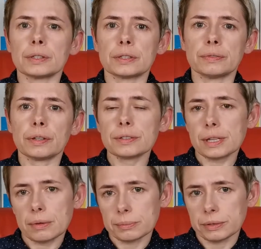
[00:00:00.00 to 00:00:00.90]

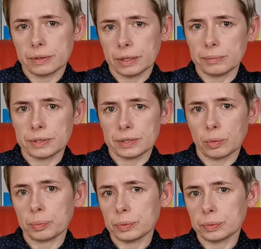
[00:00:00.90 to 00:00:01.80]
Związałam się w jakimś
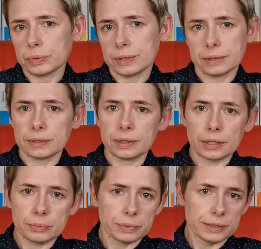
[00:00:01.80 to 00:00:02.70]
stopniu z
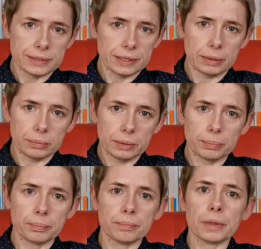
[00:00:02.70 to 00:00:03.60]

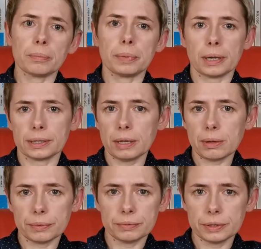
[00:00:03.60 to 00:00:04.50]
Jaśmińskimi.
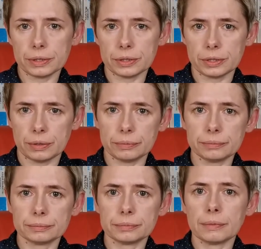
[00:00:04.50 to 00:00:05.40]
Pragnęłam dowiedzieć się,
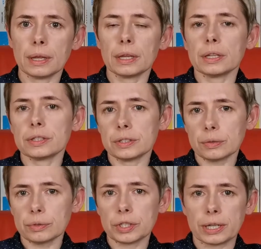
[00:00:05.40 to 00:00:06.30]

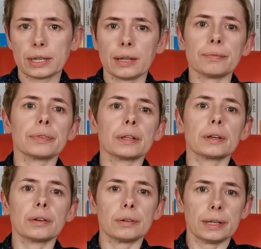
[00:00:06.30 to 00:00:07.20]
co czeka
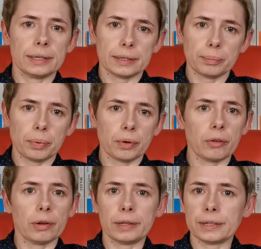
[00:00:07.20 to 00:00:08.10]
kolejne
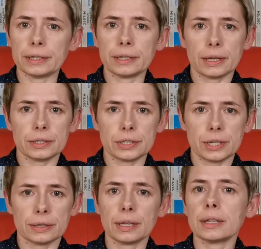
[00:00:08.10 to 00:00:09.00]
pokolenie
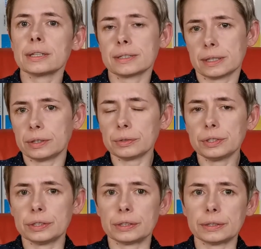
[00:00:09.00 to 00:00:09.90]
Gdańszczan z tej
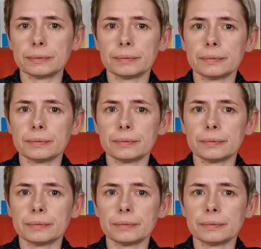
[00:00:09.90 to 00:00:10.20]
rodziny.